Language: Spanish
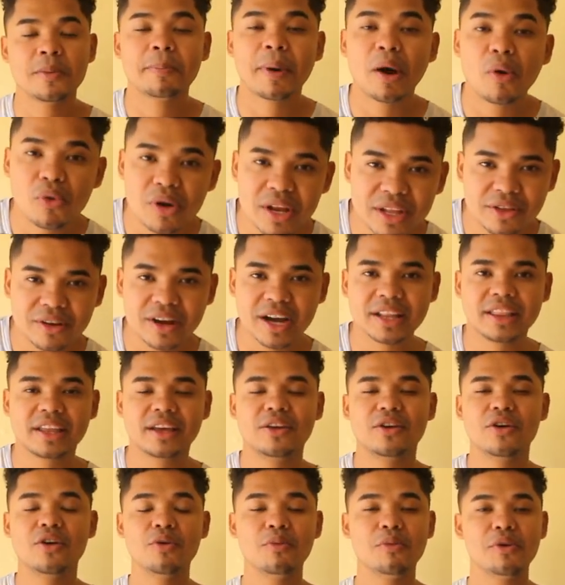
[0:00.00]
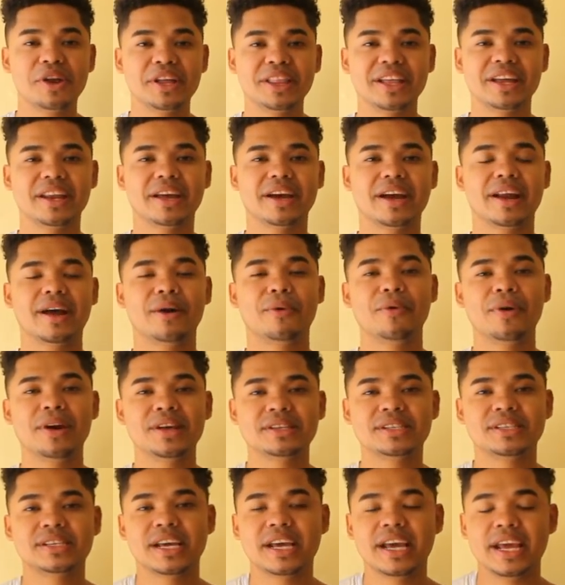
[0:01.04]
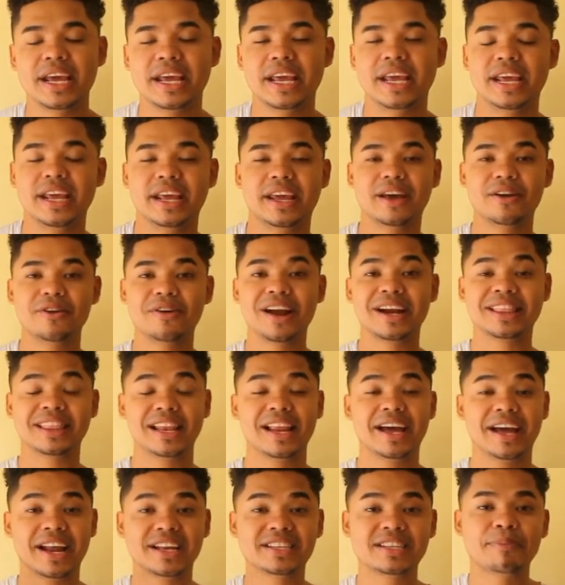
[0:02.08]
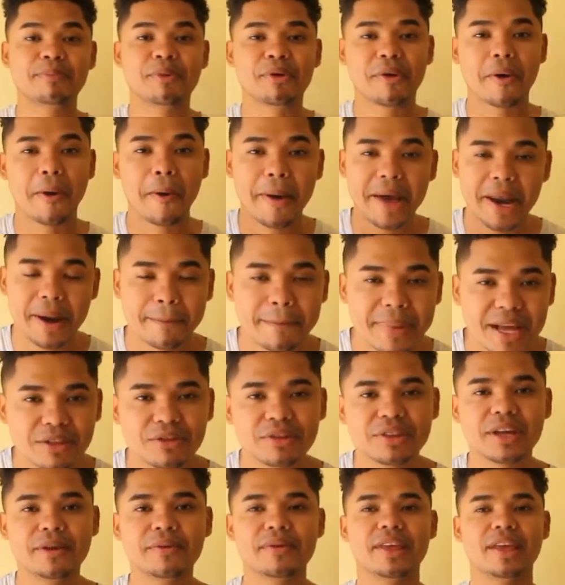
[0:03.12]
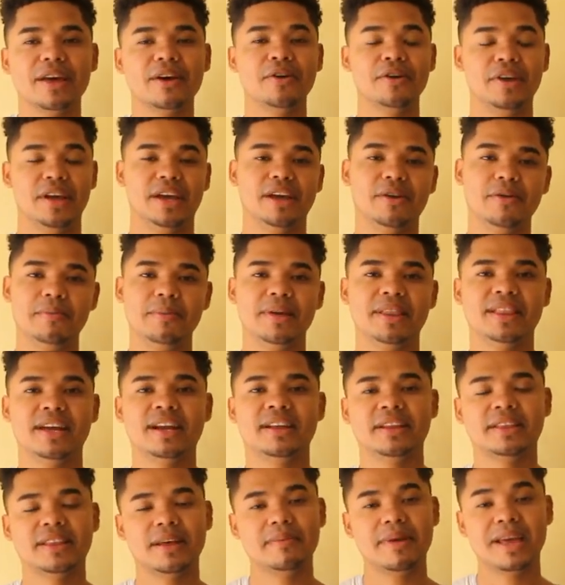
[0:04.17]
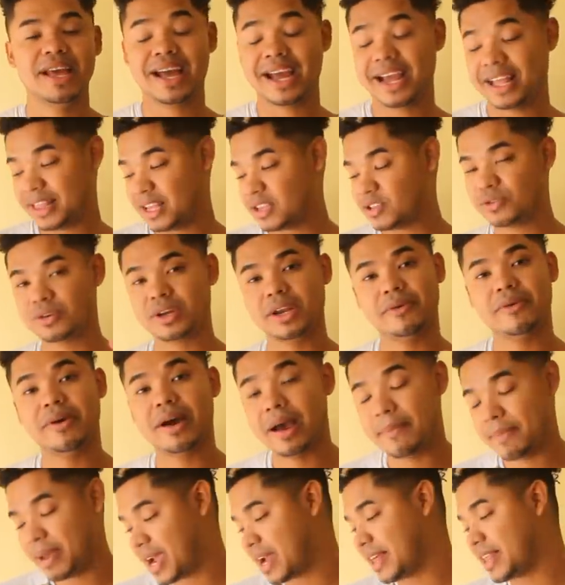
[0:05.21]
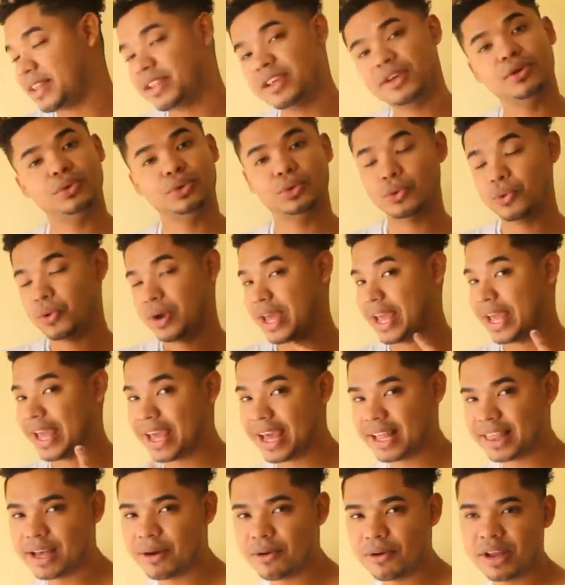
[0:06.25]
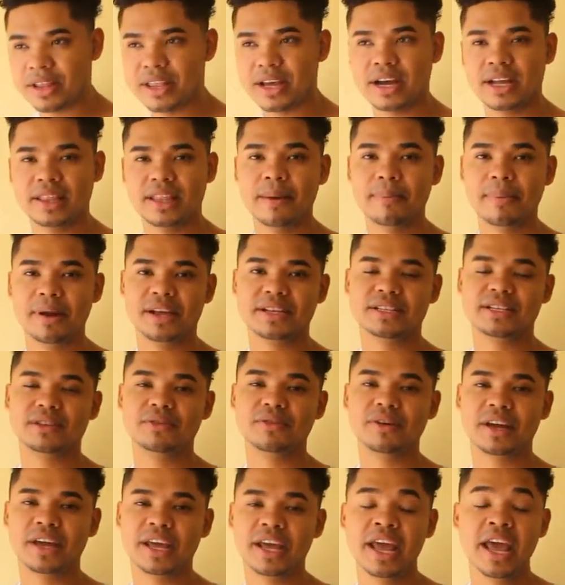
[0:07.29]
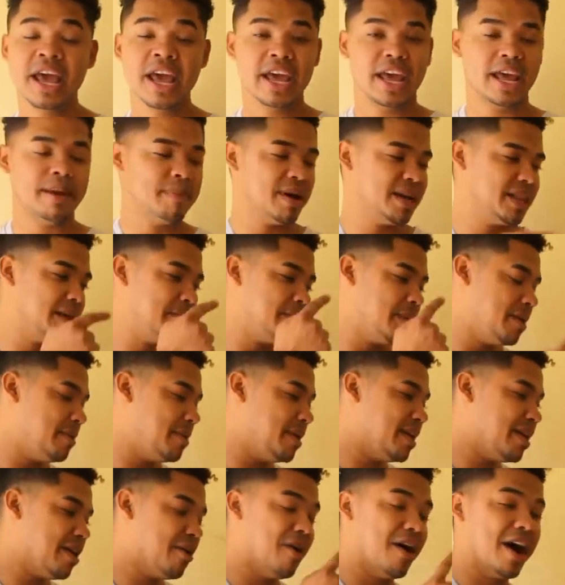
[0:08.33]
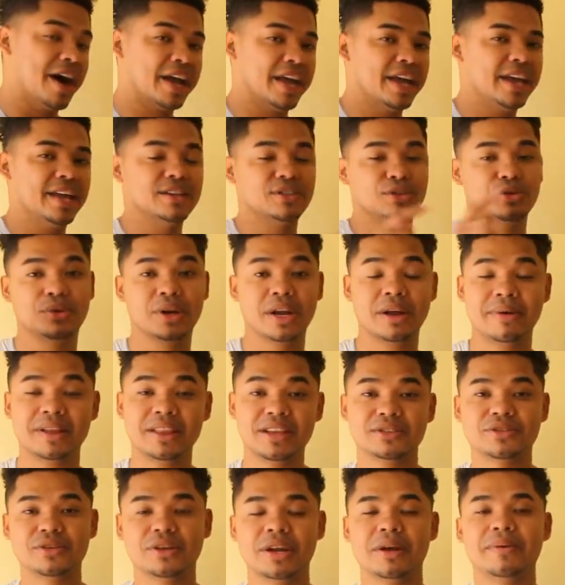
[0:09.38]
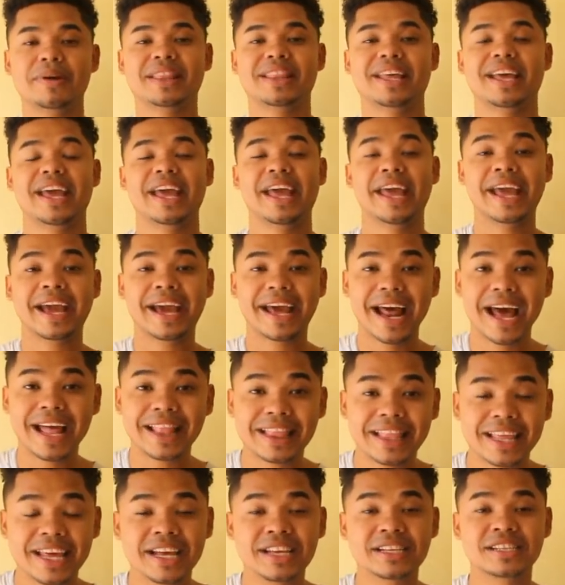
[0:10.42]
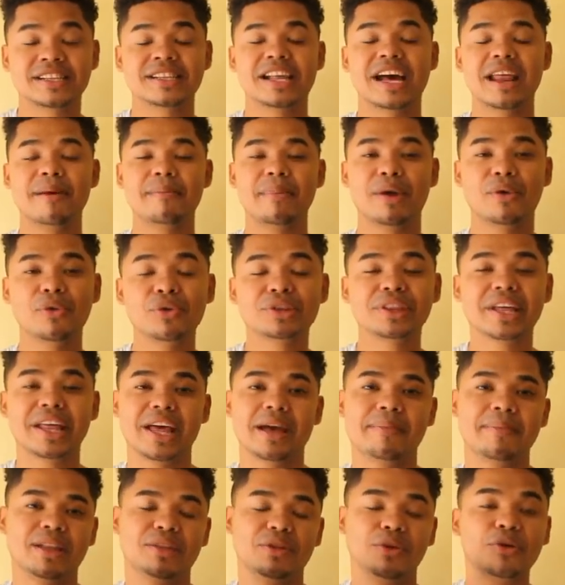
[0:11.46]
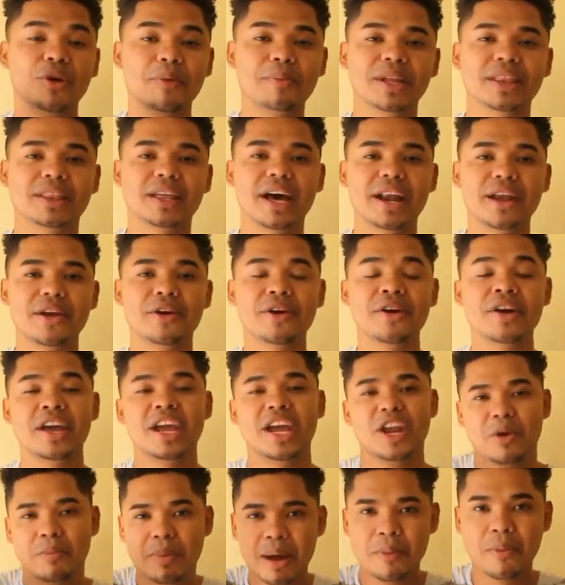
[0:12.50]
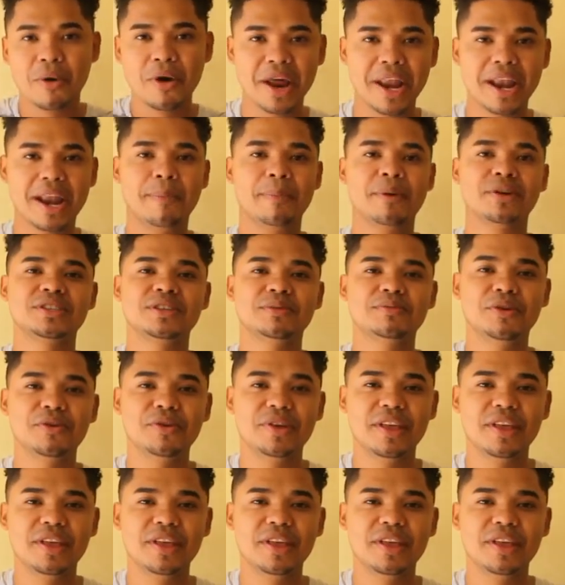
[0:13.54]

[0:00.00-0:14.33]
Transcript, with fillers: Paulito Castellón, humorista nicaragüense y quiero darte las gracias por haber visto este video y quiero invitarte también a que te suscribas a mi canal de YouTube en esta boleta que está apareciendo aquí y más de mis videos aquí. Suscríbete, suscríbete, es gratis, dale me gusta, déjame tu comentario y nos vemos en el próximo